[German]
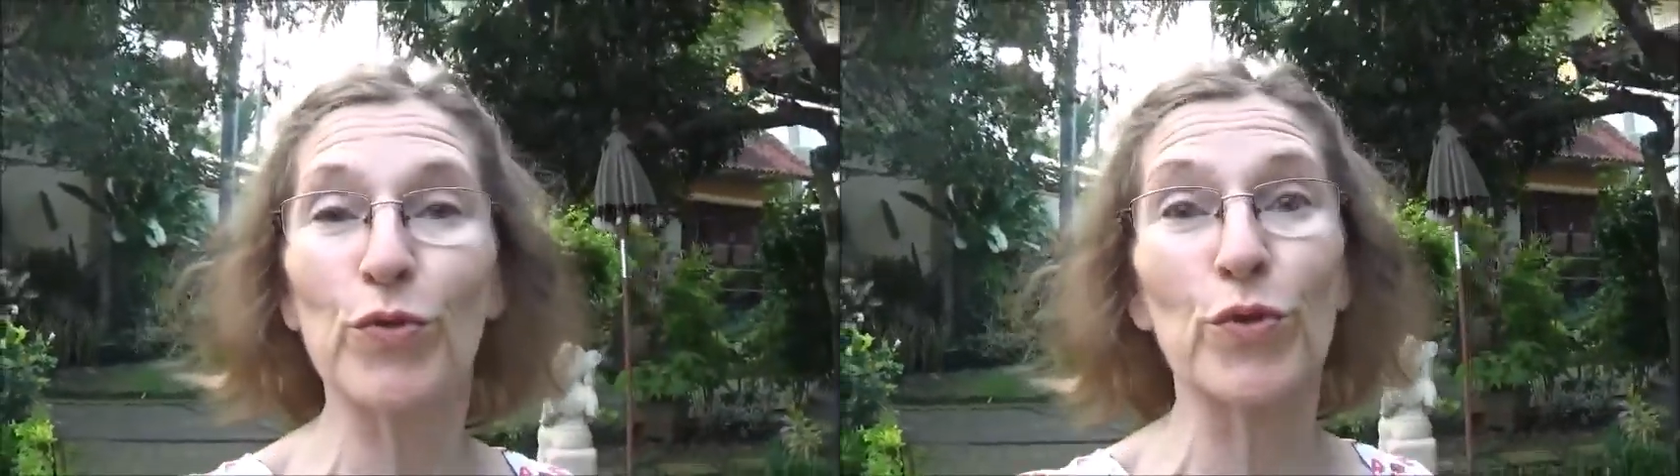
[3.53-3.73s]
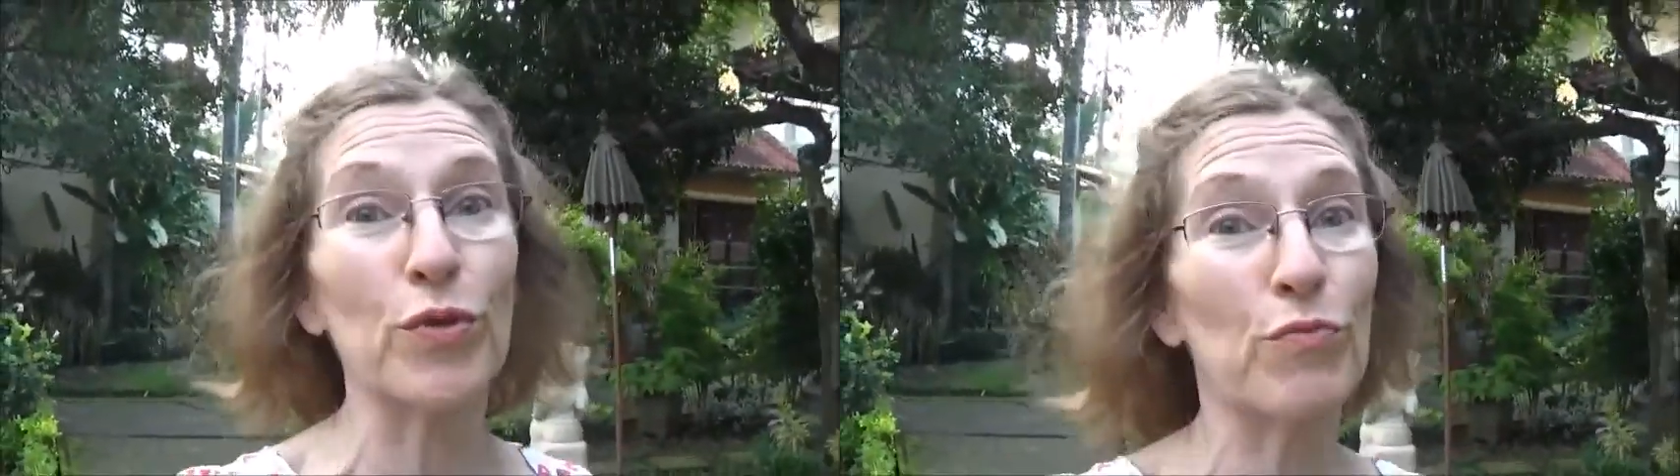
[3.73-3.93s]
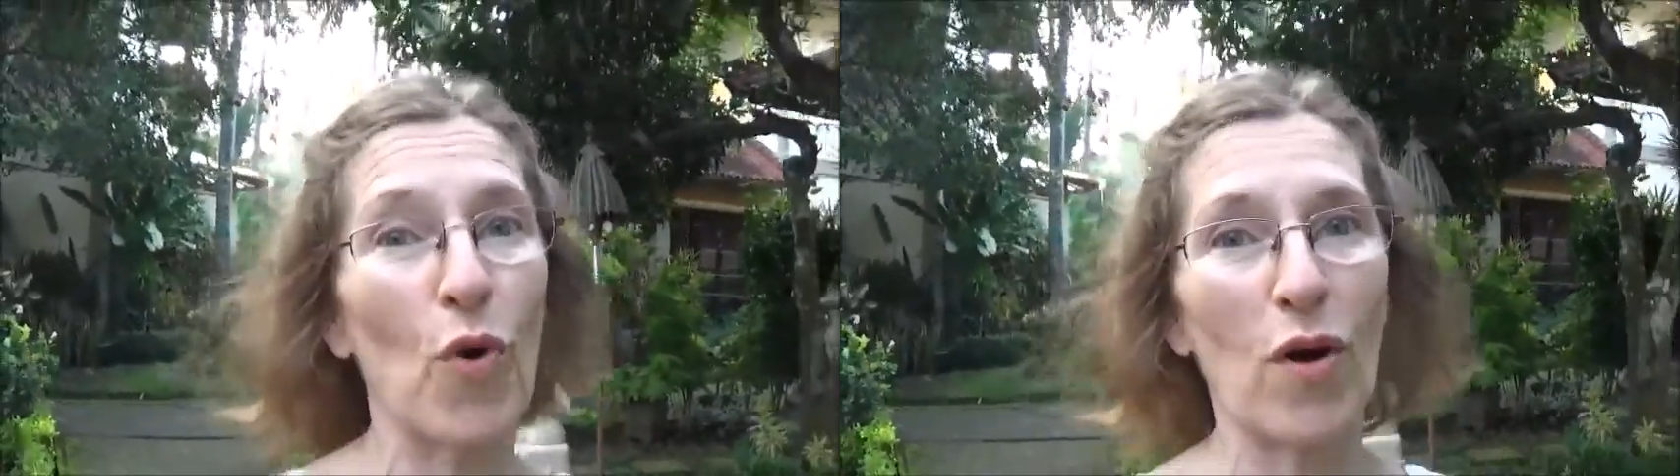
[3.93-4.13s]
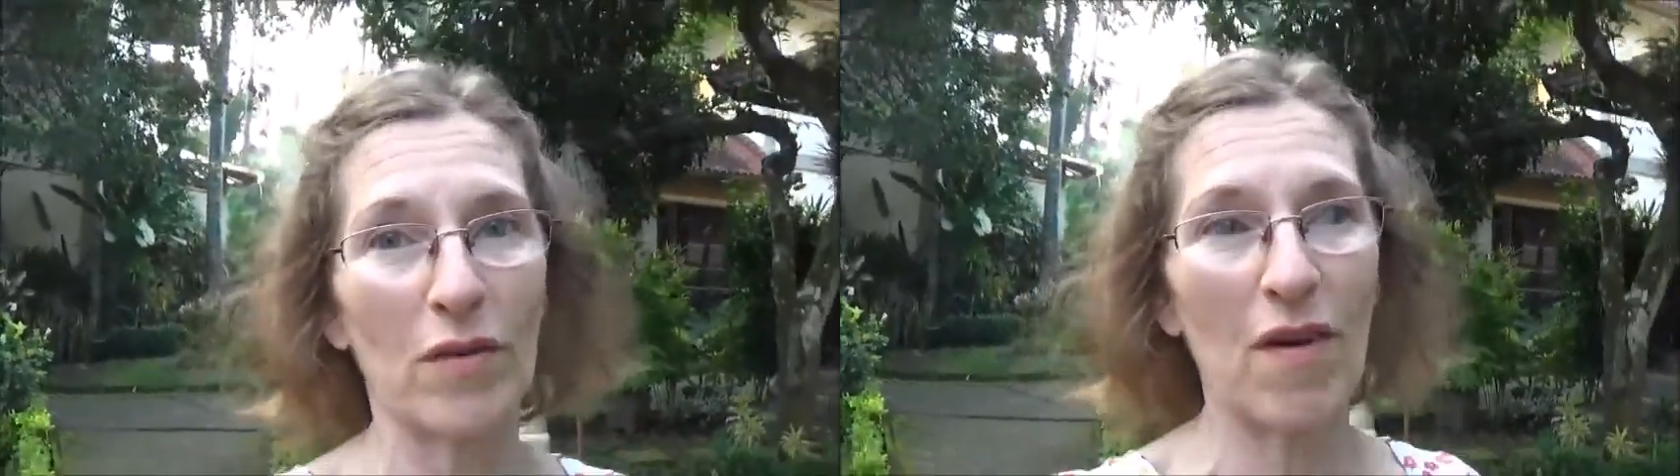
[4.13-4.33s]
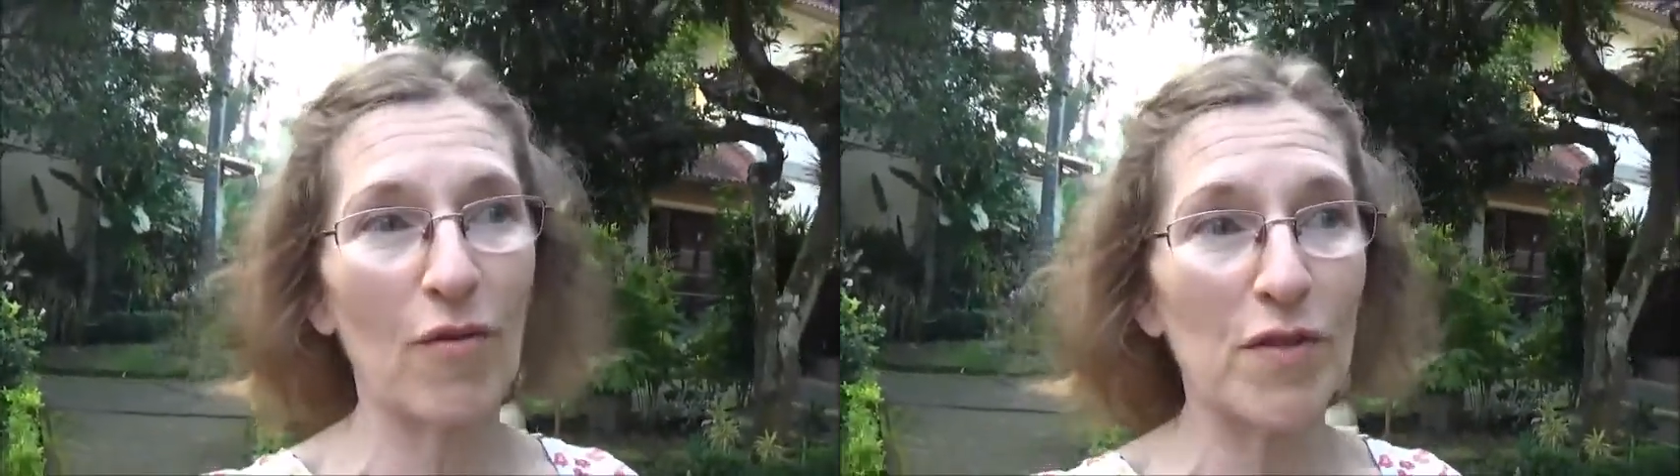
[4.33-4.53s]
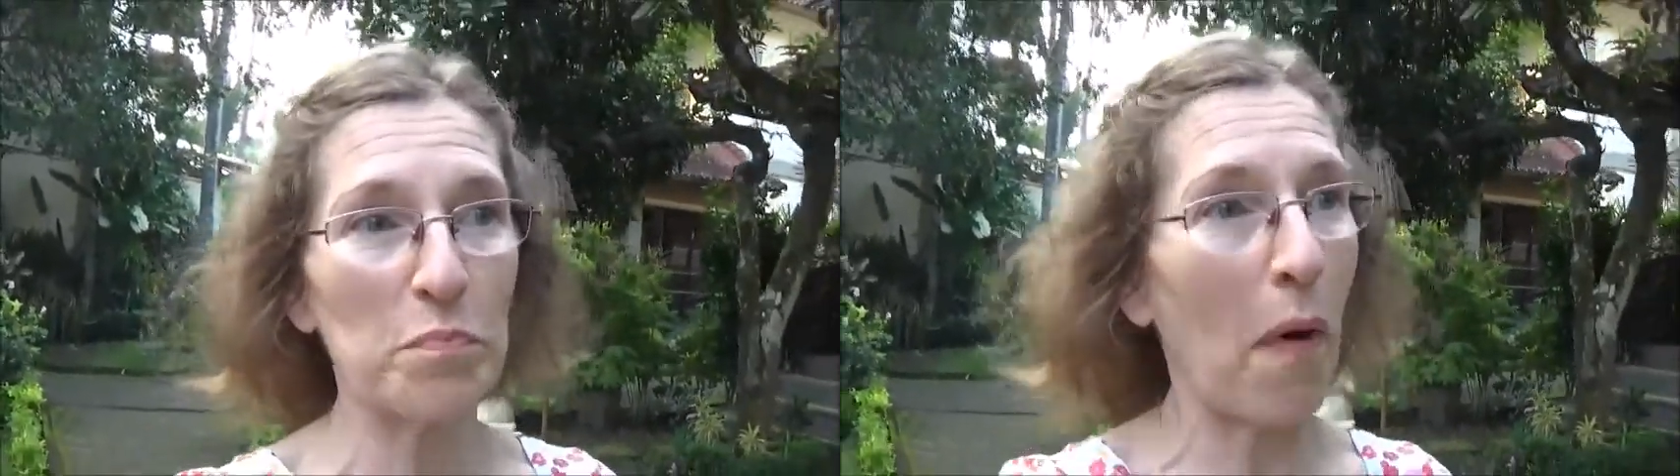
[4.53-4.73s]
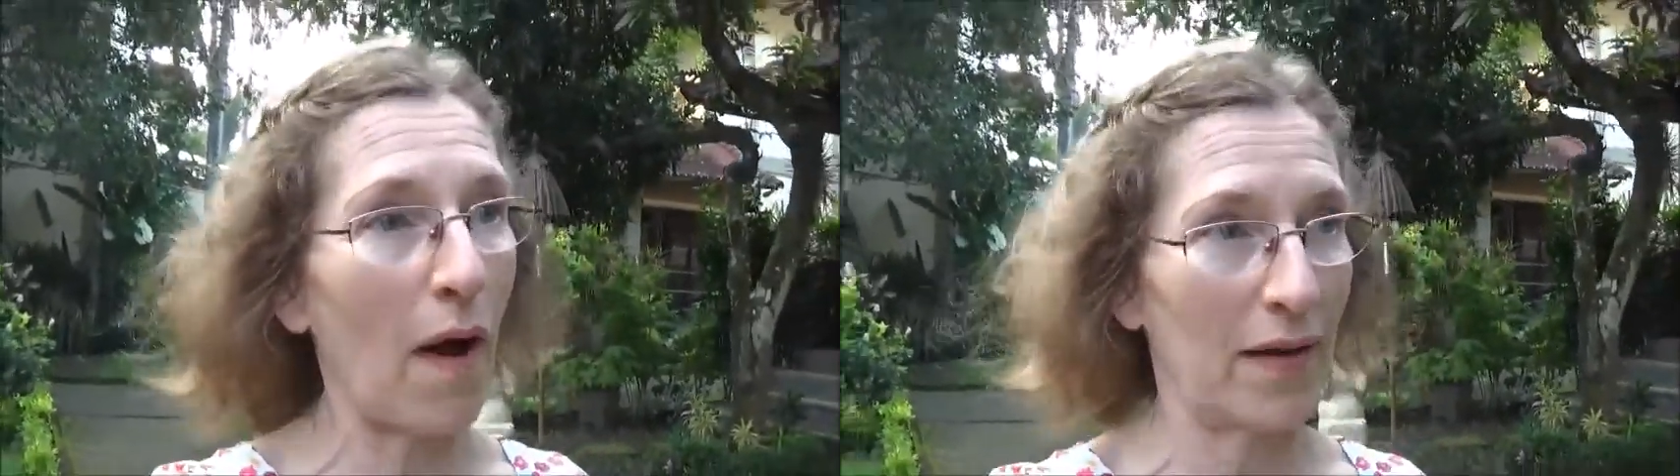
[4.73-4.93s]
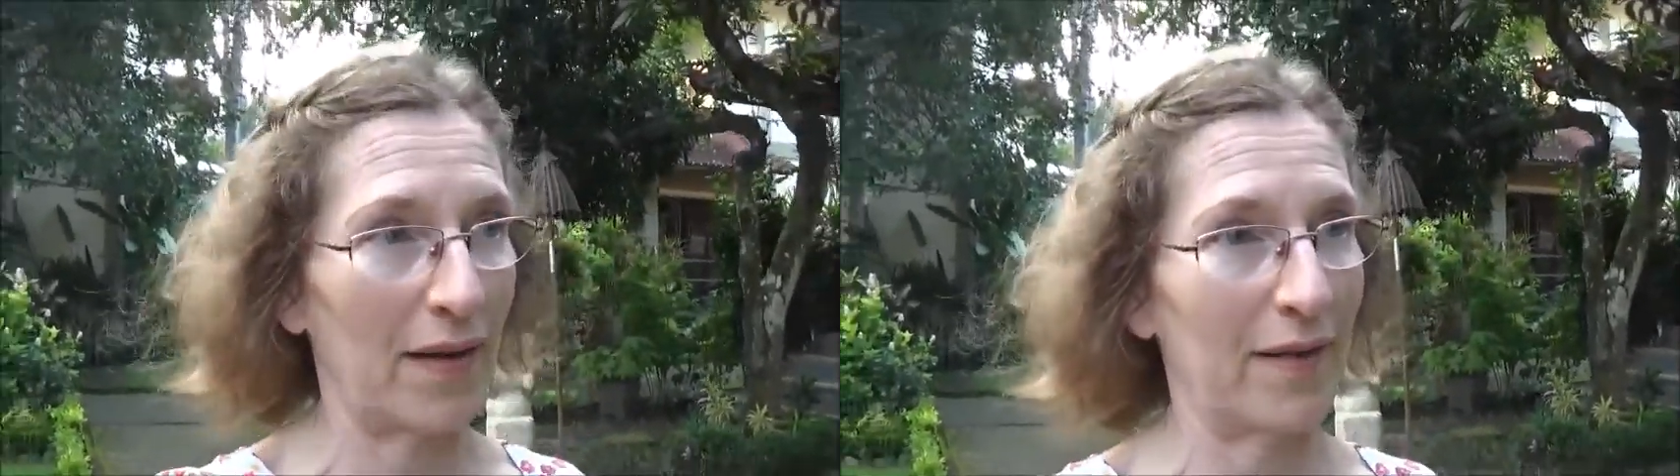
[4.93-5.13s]
guten Morgen aus
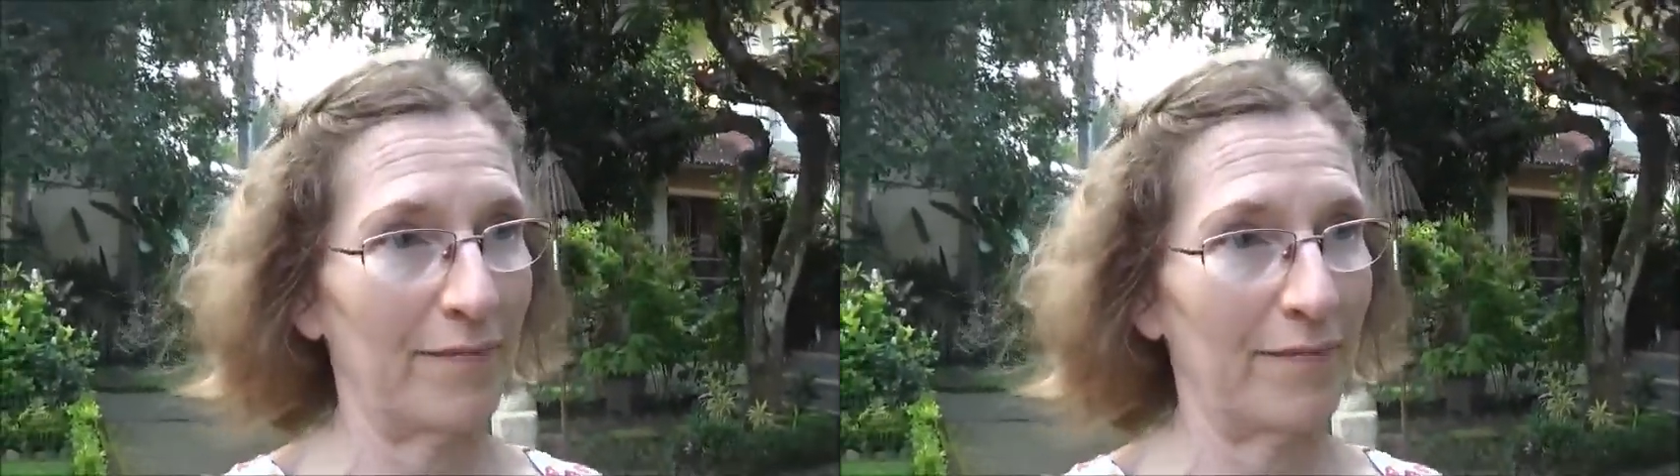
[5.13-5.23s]
Bali.